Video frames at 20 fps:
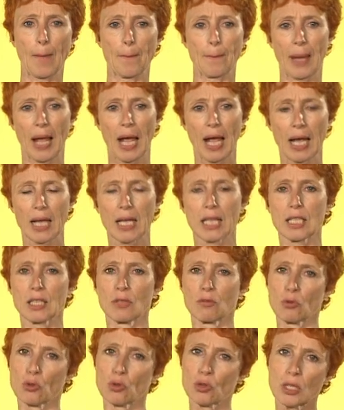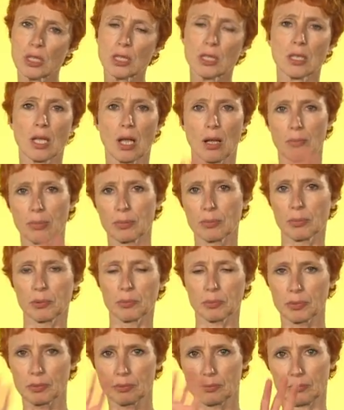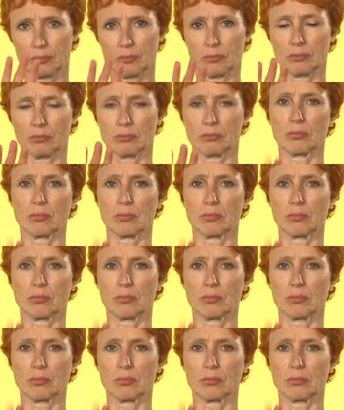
Mensch im Vordergrund, der Mensch im Mittelpunkt.